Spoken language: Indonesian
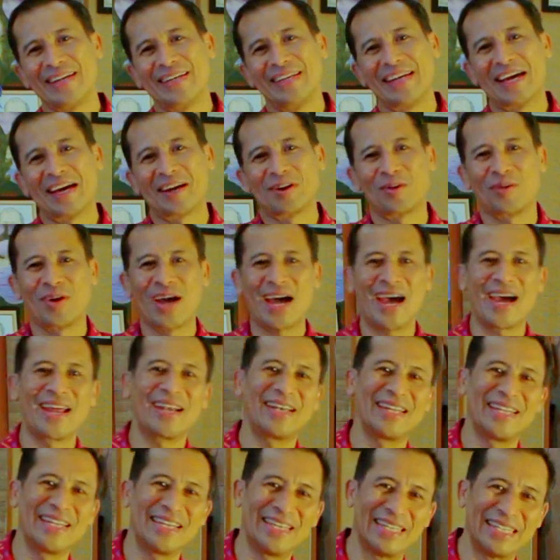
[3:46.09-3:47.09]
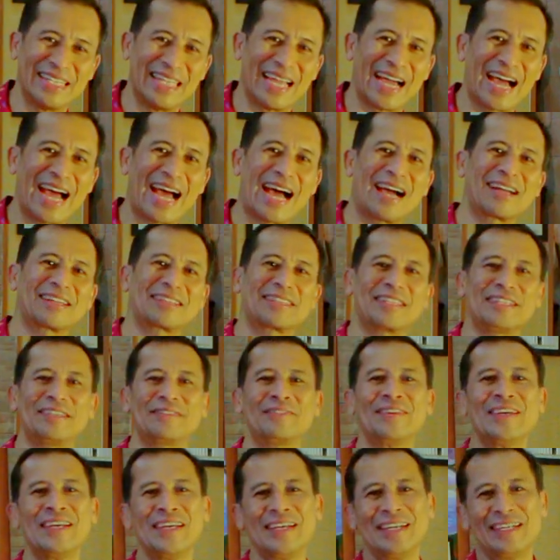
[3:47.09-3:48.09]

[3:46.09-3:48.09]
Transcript: dia rohani, dia aktif,